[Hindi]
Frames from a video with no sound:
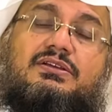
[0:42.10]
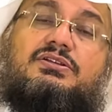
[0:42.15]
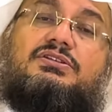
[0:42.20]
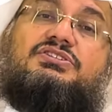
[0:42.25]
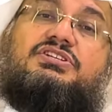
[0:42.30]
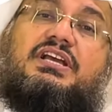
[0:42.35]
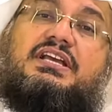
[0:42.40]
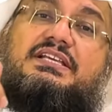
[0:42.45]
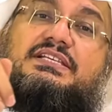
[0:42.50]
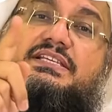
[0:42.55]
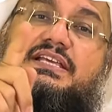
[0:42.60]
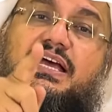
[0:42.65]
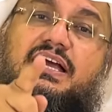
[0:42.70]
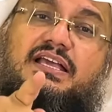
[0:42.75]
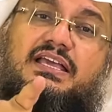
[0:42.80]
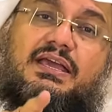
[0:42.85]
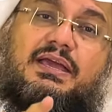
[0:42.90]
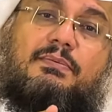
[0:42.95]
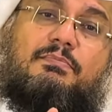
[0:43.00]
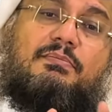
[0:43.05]
जैसा
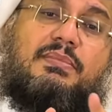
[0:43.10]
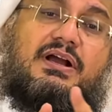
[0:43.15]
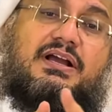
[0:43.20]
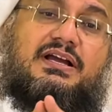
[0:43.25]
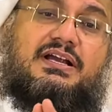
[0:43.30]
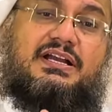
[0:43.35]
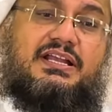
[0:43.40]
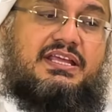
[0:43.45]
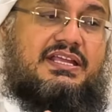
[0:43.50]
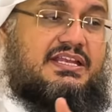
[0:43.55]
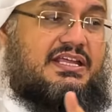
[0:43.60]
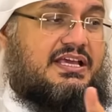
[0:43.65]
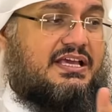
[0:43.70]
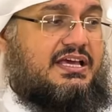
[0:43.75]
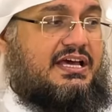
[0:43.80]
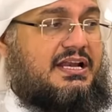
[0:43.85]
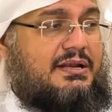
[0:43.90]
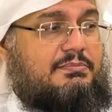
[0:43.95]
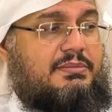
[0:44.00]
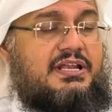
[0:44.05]
कि मखड़ी ने
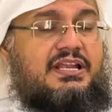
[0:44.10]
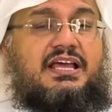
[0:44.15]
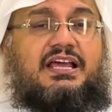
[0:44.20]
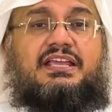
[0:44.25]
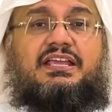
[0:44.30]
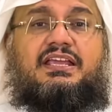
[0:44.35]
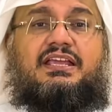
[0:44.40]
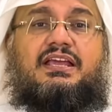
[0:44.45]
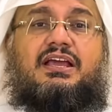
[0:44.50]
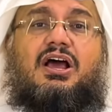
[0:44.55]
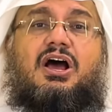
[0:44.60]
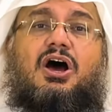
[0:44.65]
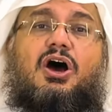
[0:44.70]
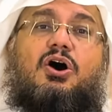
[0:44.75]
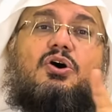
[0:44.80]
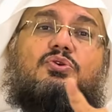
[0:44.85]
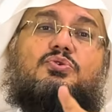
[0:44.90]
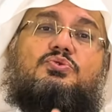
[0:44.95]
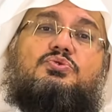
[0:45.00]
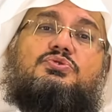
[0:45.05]
घर बनाई
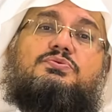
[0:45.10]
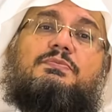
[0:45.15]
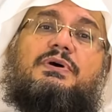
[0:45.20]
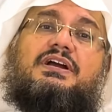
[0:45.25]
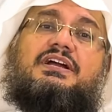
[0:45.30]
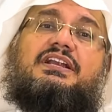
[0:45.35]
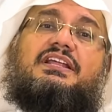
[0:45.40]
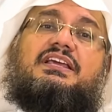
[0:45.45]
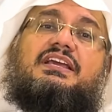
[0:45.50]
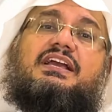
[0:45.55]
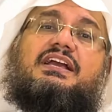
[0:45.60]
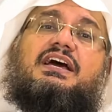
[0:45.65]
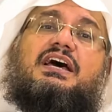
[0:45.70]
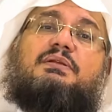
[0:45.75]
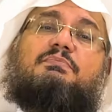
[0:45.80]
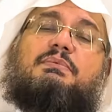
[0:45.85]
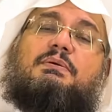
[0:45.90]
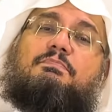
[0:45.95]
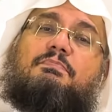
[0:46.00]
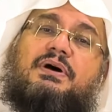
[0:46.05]
और उस मखड़ी के घर
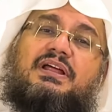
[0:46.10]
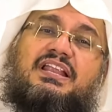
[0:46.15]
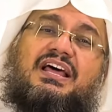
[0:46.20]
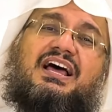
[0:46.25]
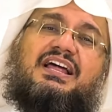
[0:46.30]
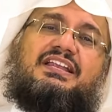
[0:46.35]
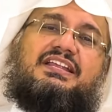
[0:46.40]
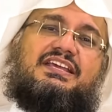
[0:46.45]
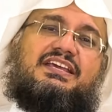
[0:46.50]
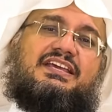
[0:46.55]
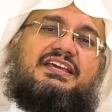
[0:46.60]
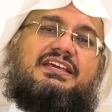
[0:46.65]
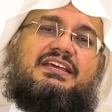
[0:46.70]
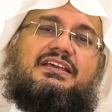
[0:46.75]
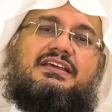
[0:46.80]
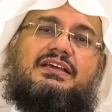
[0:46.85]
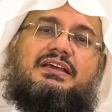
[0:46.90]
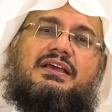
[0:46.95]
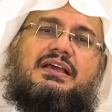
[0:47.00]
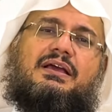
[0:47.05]
में पनाह लिए हैं
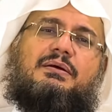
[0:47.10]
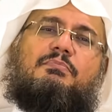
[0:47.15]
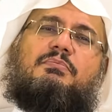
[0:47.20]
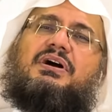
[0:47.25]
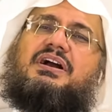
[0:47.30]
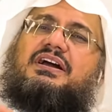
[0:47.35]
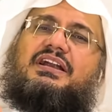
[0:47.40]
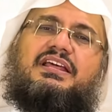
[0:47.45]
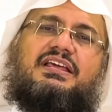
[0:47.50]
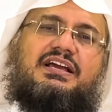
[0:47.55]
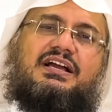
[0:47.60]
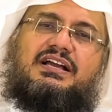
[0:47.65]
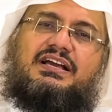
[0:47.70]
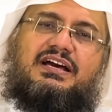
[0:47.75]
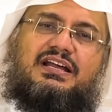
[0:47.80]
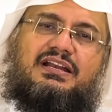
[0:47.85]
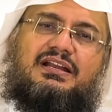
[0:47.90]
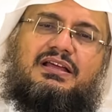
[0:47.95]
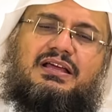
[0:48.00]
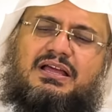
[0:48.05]
मखड़ी का
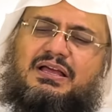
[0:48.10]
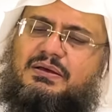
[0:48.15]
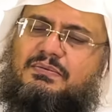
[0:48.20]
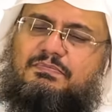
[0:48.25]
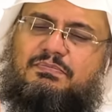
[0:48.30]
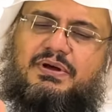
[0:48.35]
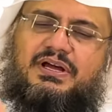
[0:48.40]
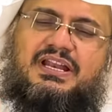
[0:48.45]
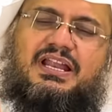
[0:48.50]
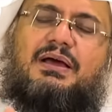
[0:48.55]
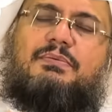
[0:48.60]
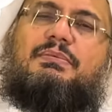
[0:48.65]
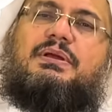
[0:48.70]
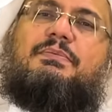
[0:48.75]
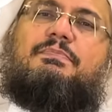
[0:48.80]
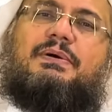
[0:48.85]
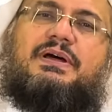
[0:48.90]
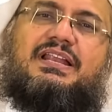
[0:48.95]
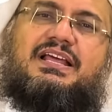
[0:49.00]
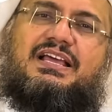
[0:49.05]
घर पनाह
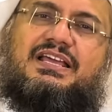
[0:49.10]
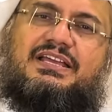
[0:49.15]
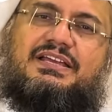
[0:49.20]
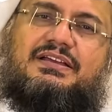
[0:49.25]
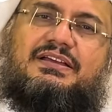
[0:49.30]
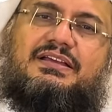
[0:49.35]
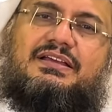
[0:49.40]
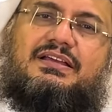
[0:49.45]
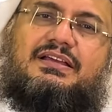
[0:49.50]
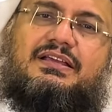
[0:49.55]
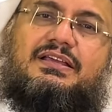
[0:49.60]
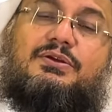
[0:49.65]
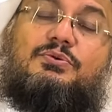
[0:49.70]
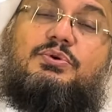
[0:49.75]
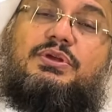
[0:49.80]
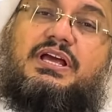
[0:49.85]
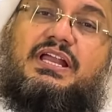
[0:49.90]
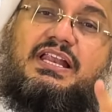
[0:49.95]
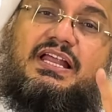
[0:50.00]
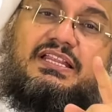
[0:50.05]
बेपनाह है
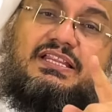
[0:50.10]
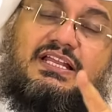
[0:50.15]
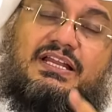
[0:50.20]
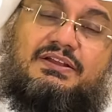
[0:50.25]
क्योंकि अल्लाह ताला